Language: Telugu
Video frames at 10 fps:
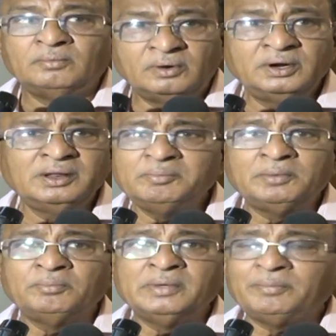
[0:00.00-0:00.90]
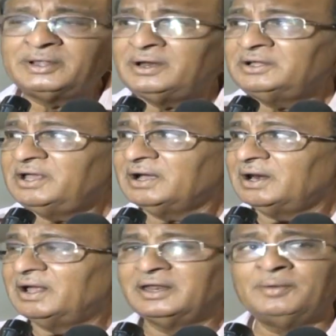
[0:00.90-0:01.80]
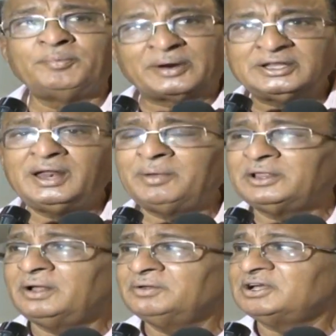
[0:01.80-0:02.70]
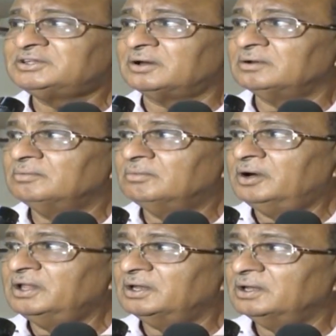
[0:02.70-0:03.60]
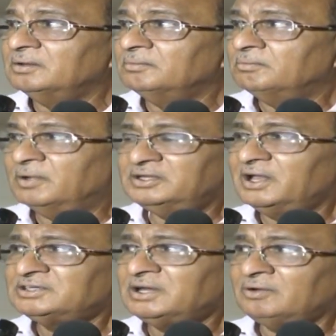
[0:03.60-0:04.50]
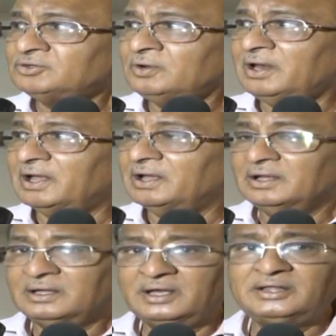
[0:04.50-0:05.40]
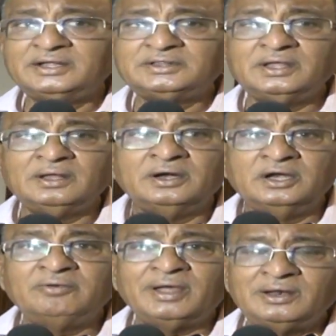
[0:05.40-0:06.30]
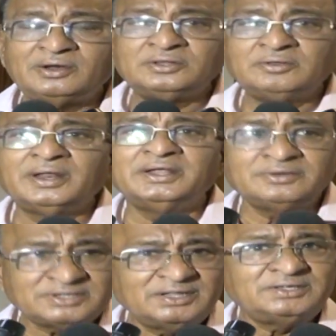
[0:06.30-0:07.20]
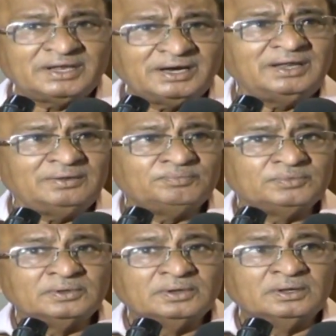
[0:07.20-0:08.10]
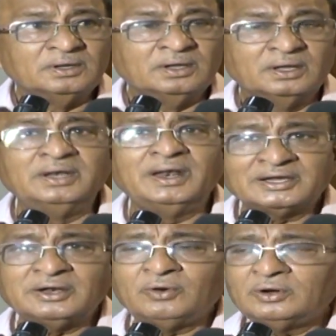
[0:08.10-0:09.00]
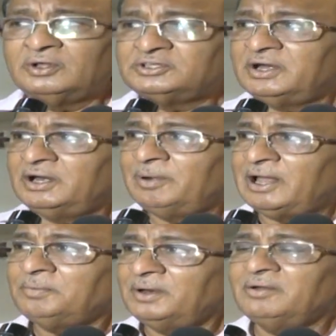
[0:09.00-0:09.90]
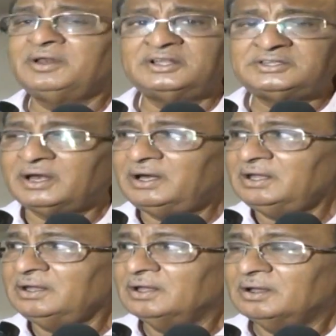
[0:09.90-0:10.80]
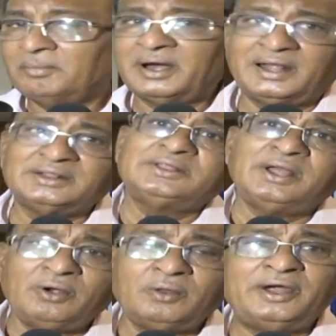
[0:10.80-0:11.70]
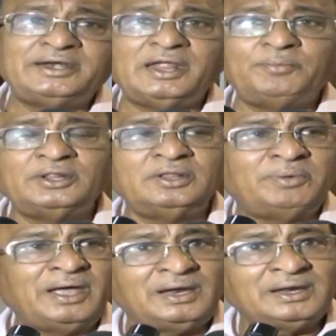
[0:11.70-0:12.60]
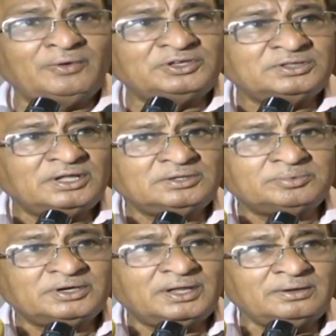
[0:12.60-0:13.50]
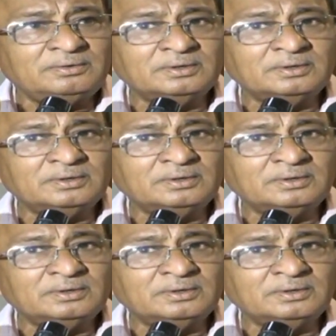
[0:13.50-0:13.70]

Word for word: మోడీని మేము మేము బదనాం చేయగల రేపు ప్రజలే బదనాం చేస్తారు మోడీని మేము చేయాల్సిన అవసరం లే ఏదైతే డివాల్యుయేషన్ ద్వారా ఏం సాధించారండి ఎన్ని లక్షల కోట్లు వచ్చినాయండి బ్లాక్ మనీ ఏమైనా తెచ్చారండి మళ్ళీ అంతా కూడా వైట్ అయిపోయింది బ్యాంకులకే వచ్చిందని చెబుతున్నారు